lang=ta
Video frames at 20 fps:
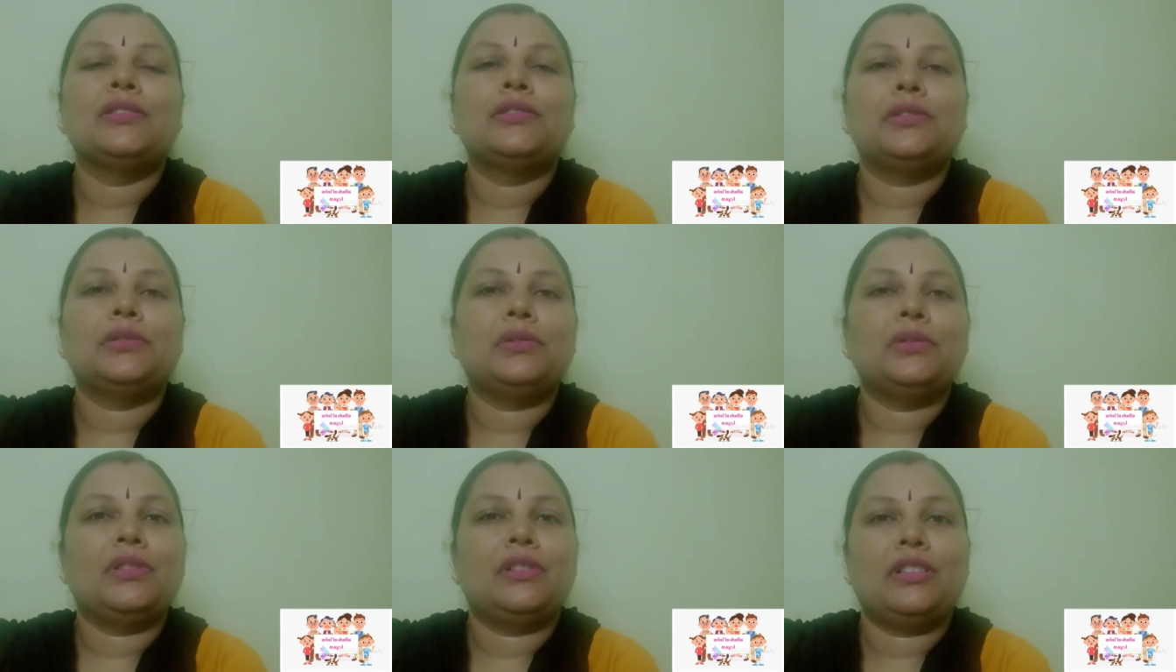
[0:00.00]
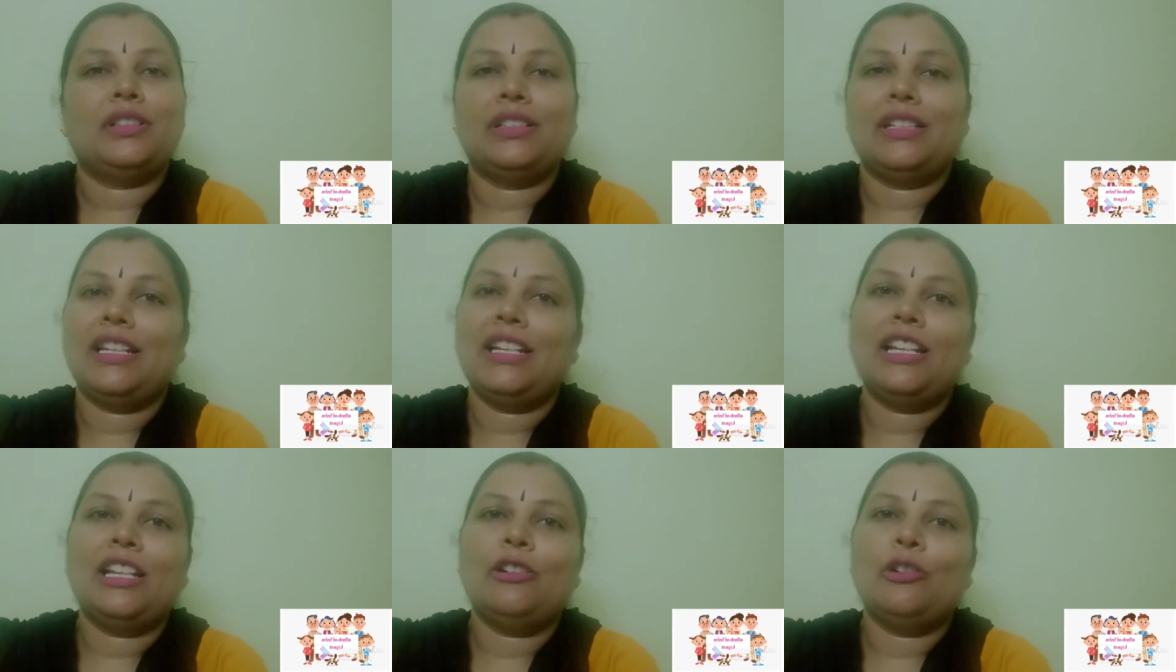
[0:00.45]
ஸோ ஒரு
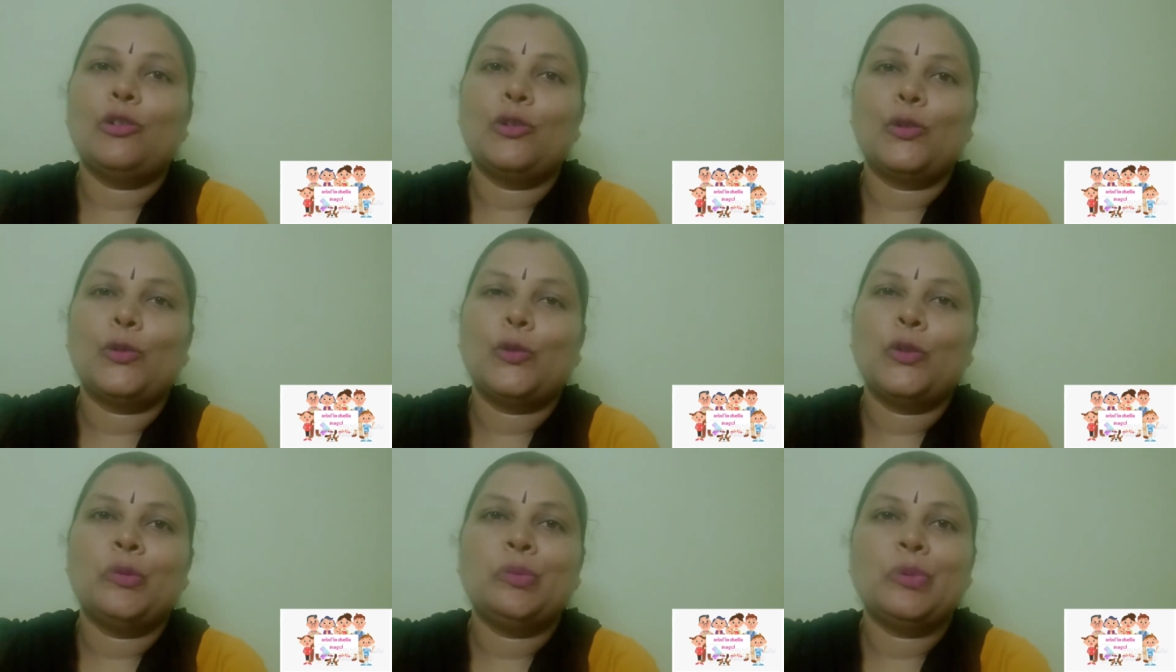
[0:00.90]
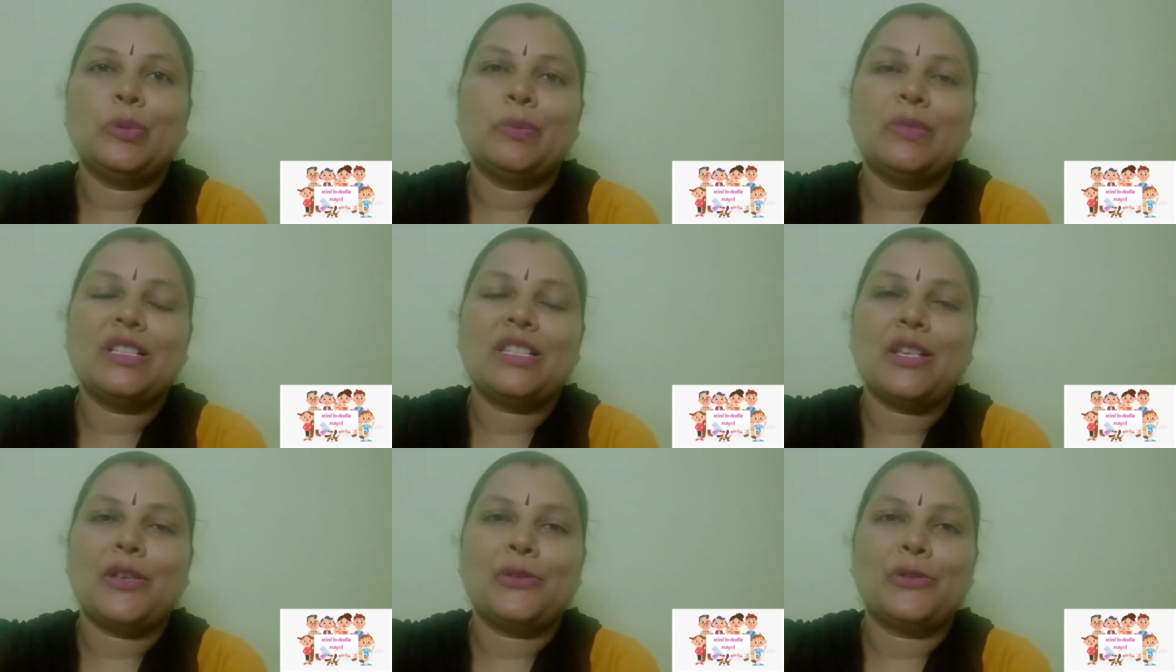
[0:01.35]
எல்லா ஒரு
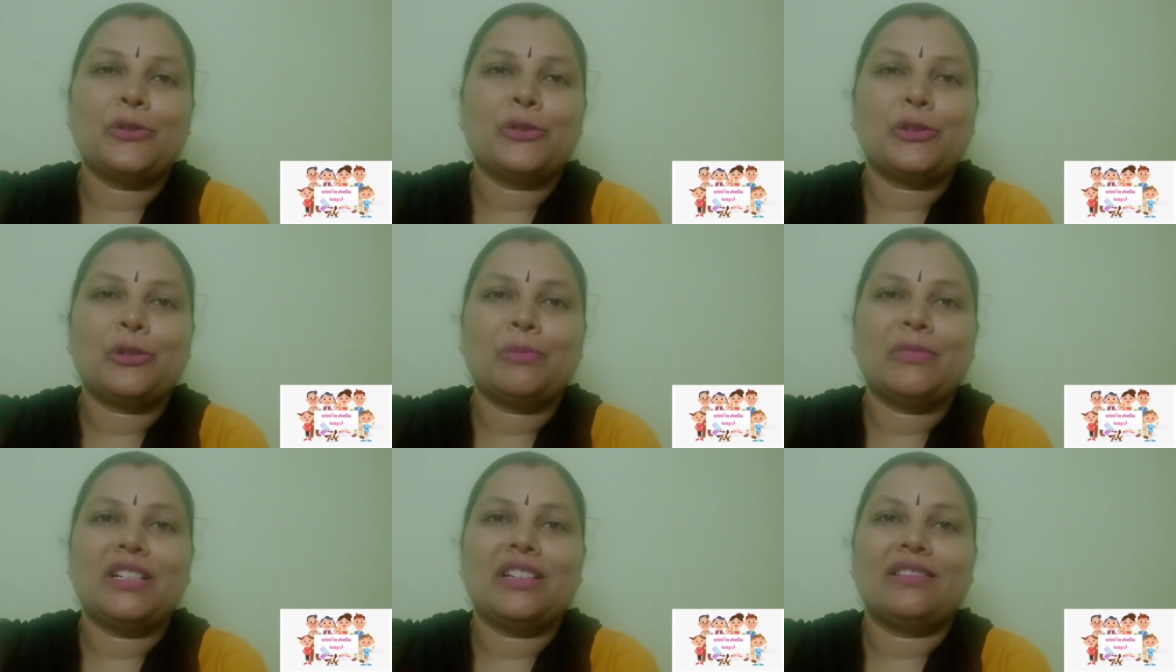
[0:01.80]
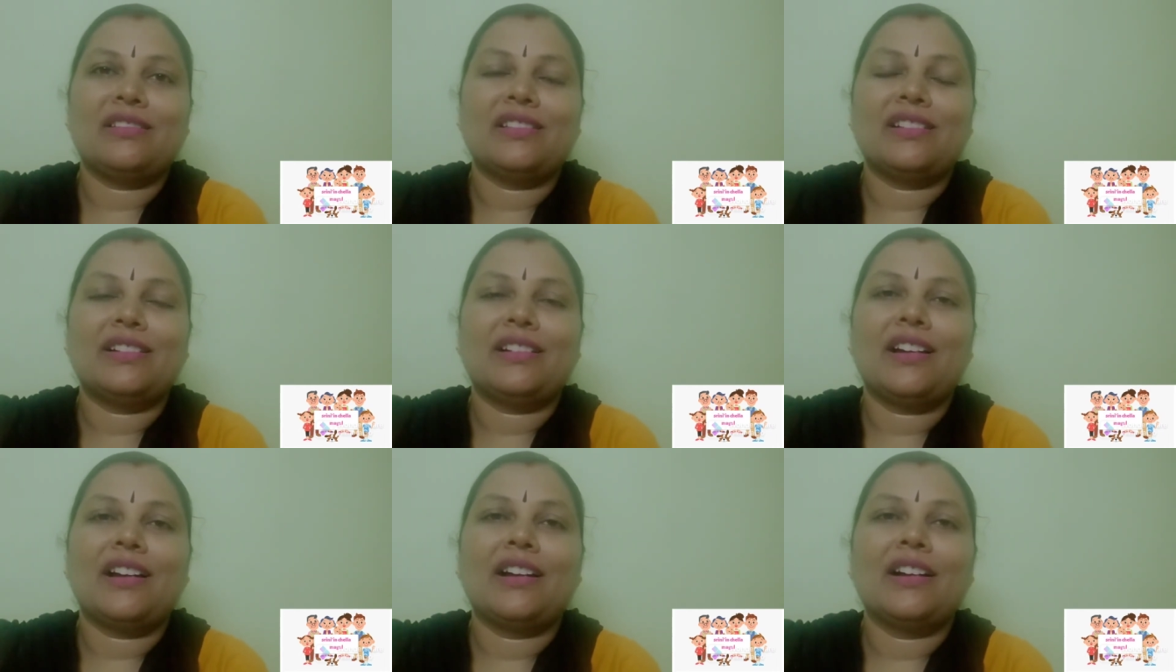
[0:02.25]
குடும்பமாக சந்தோஷமாக
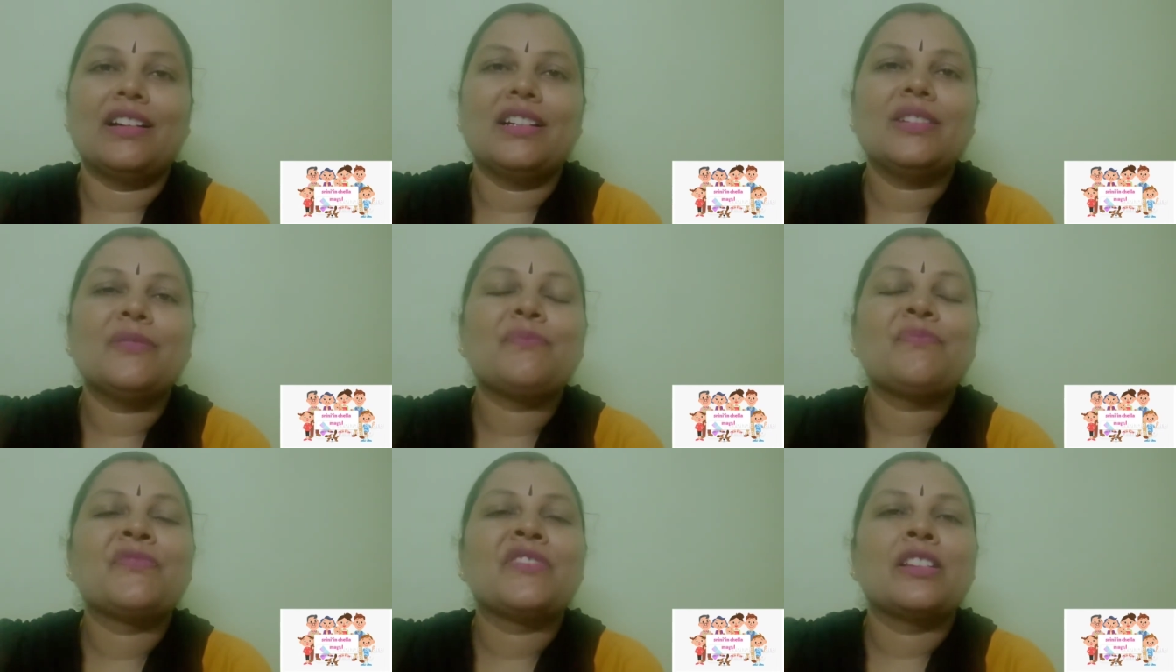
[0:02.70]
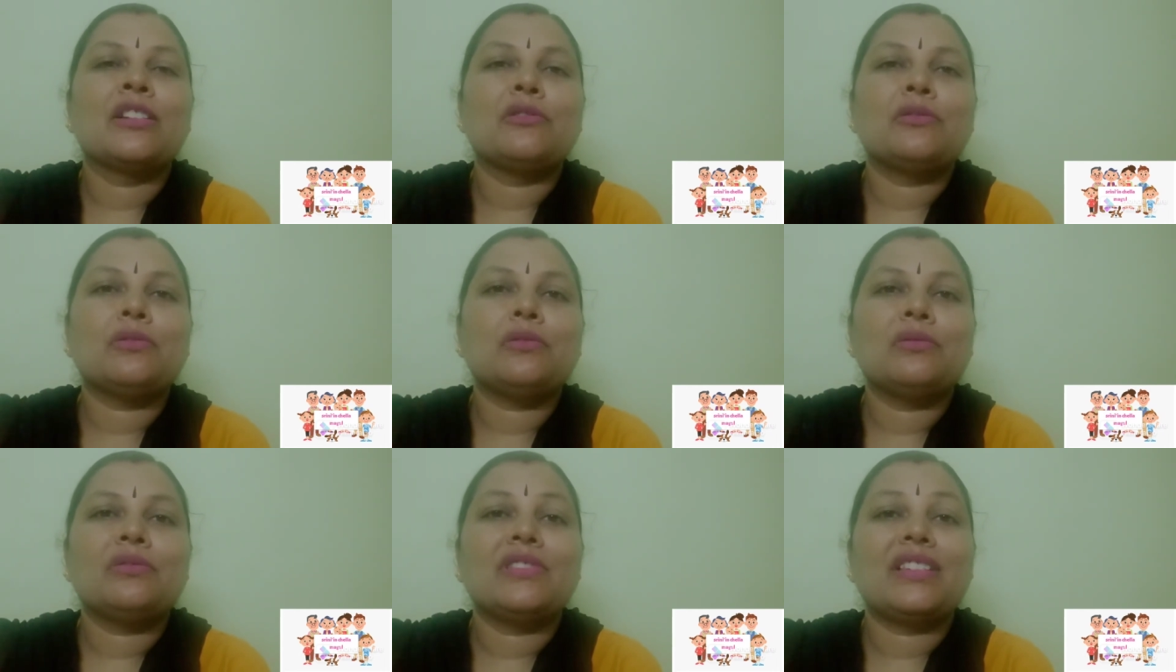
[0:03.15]
இருந்திருக்காங்க
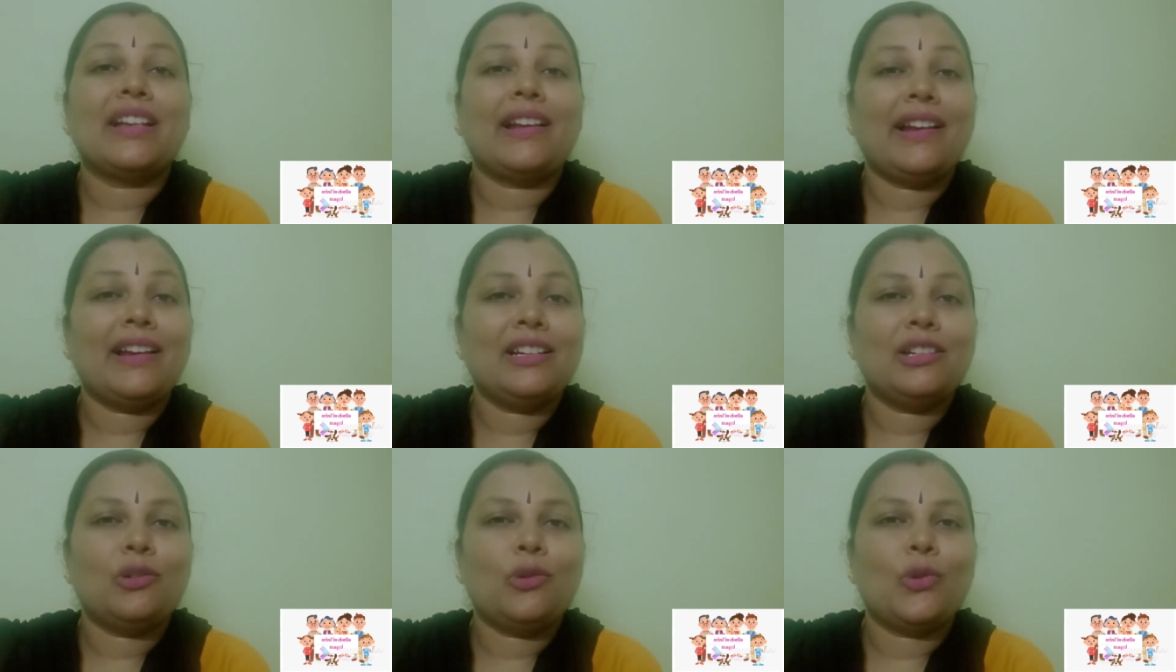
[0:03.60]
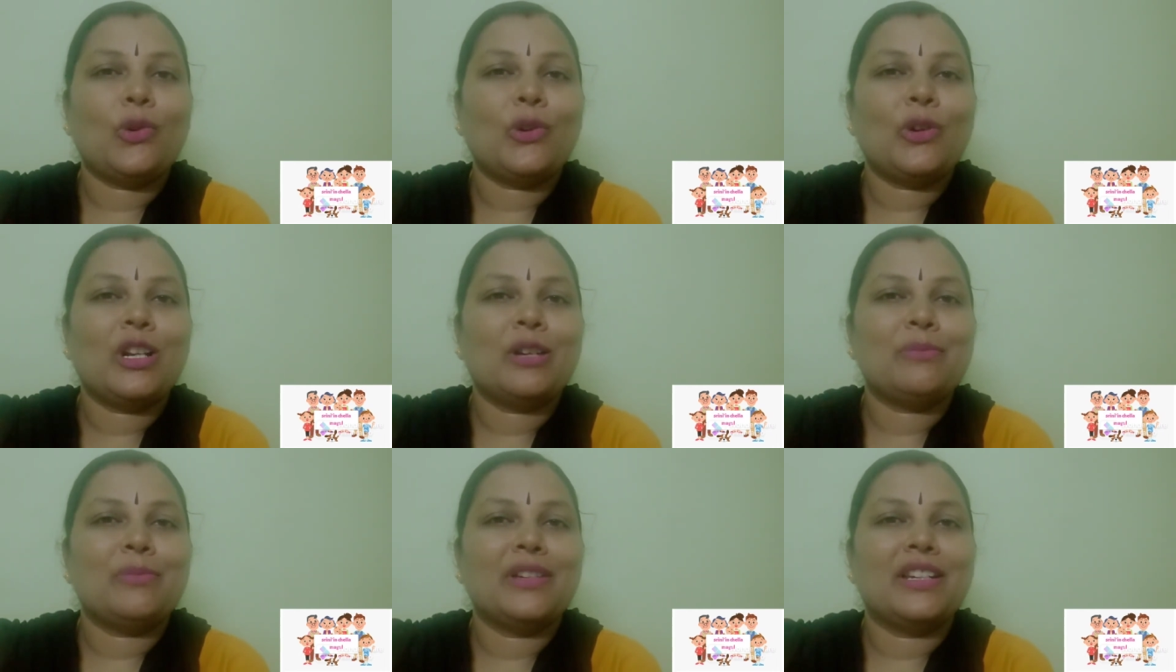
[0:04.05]
ஸோ செகண்ட்
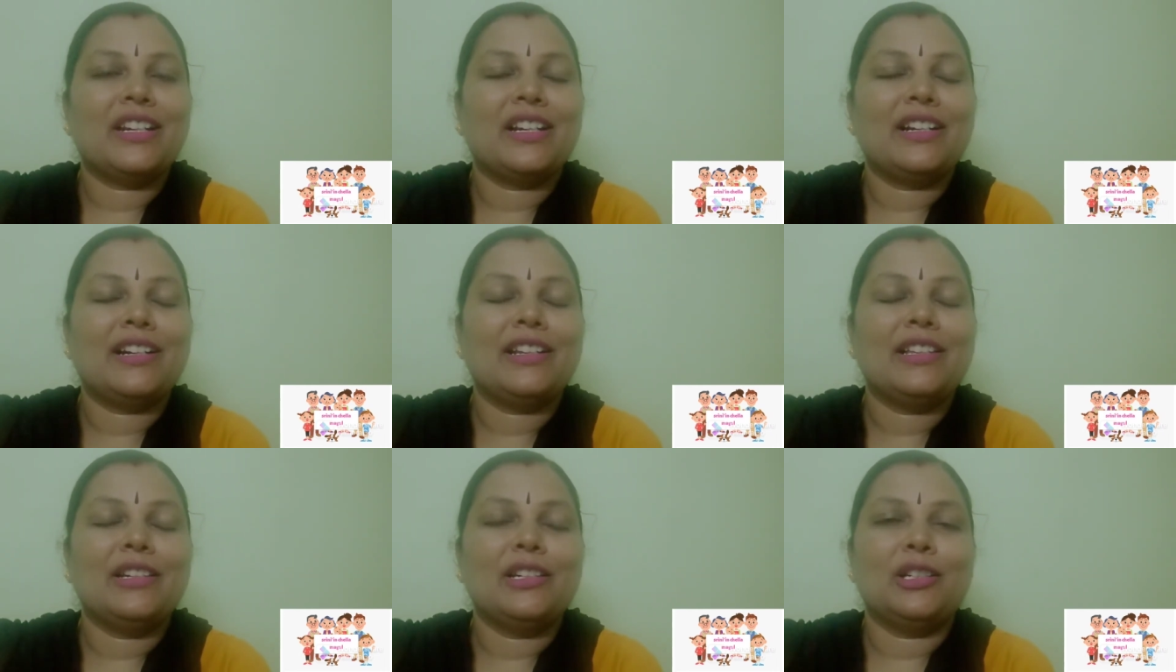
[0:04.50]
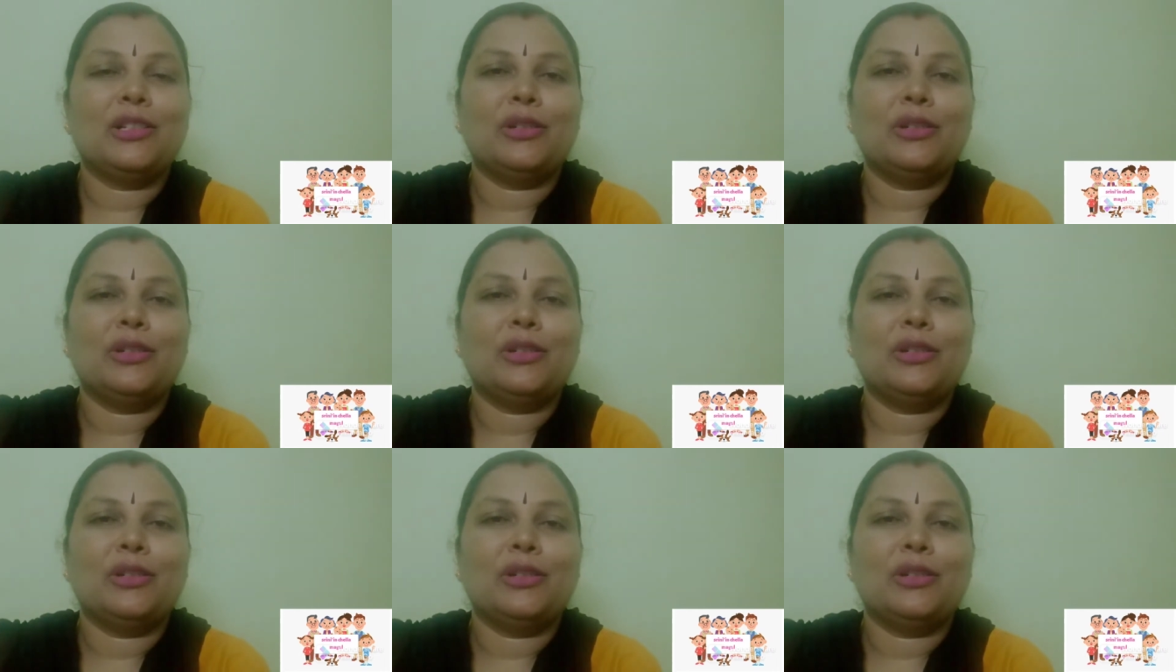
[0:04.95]
கொரோனா பீரியடு